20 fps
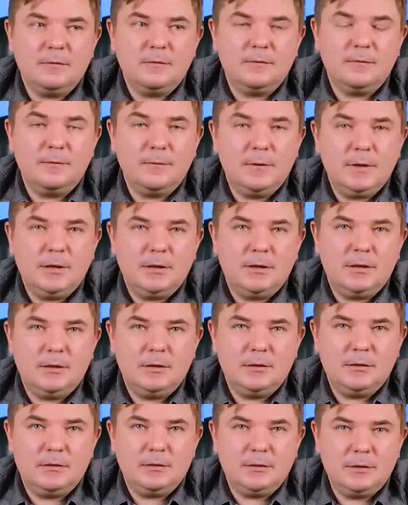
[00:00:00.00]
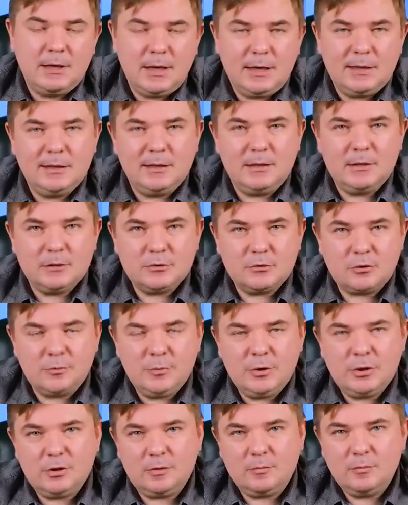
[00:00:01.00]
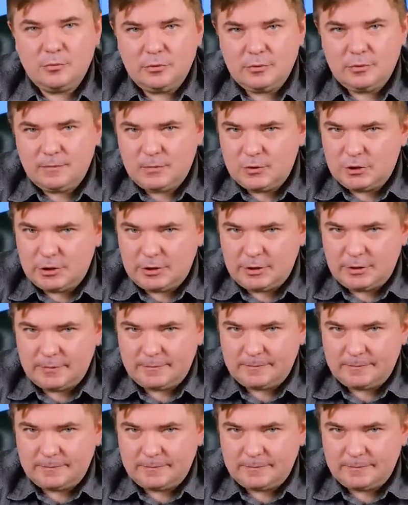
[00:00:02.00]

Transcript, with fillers: в данных инструментах будет движение.